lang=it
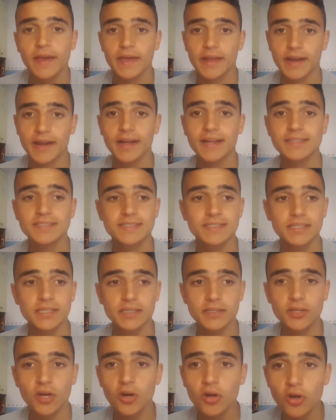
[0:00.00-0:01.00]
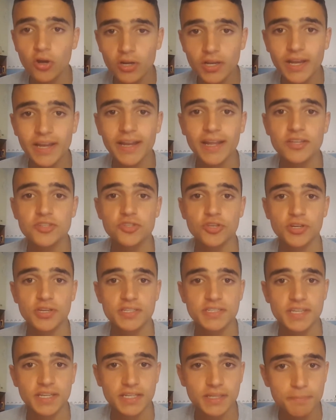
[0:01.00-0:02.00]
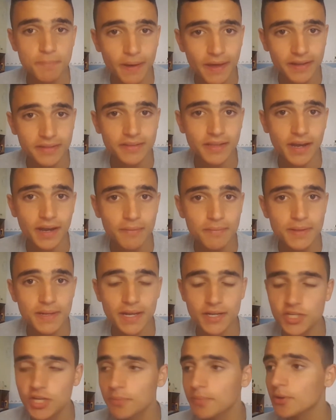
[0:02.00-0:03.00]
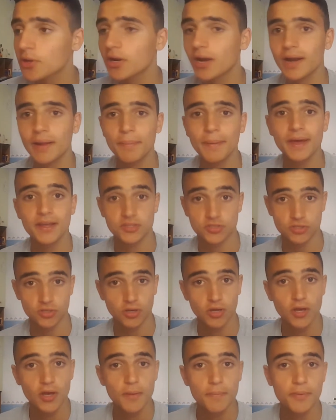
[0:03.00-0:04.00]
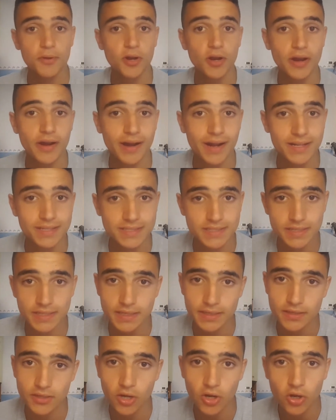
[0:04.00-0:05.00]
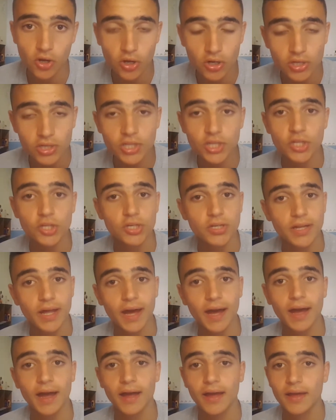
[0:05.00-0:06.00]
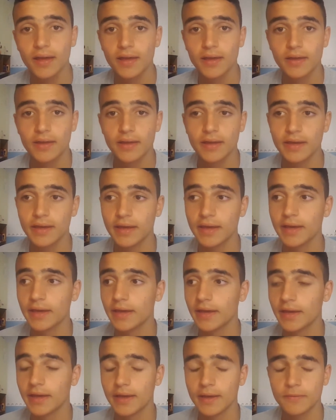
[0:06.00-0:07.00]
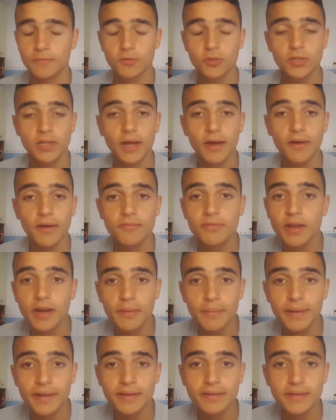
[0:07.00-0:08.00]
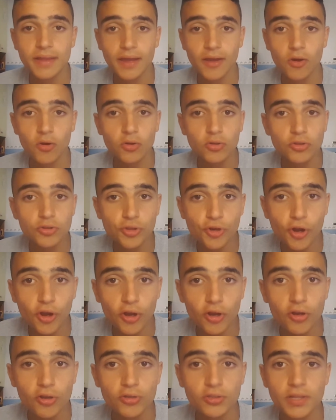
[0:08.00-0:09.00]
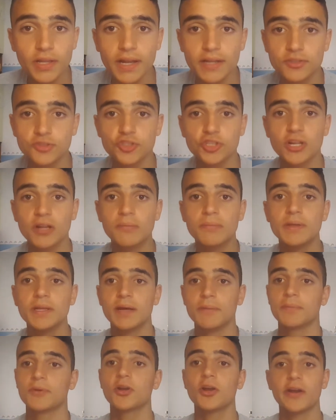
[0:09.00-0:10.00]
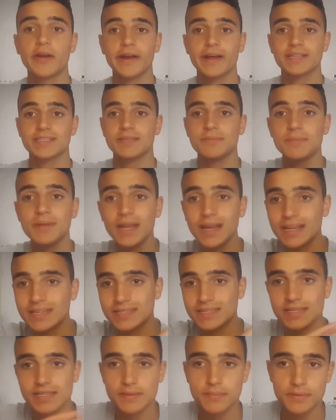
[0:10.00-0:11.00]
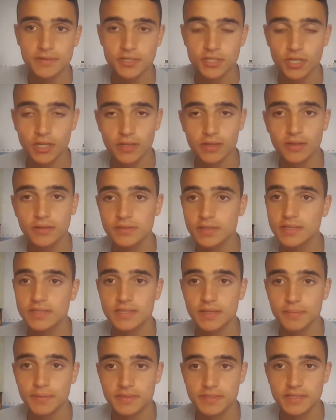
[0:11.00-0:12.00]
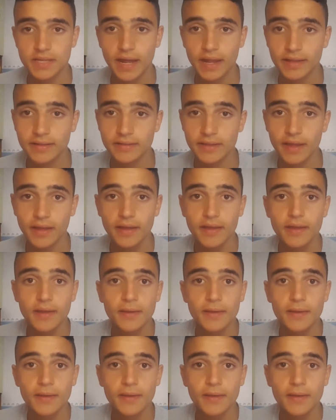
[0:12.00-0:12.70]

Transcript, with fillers: E ragazzi, Yongoli adesso rischia di perdere il Milan. Cioè, per ora l'ha perso. Però, ragazzi, Yongoli non ha. Eh, non ha veramente controllo della società del Milan. Però, ragazzi, il Milan è senza, pre- senza presidente.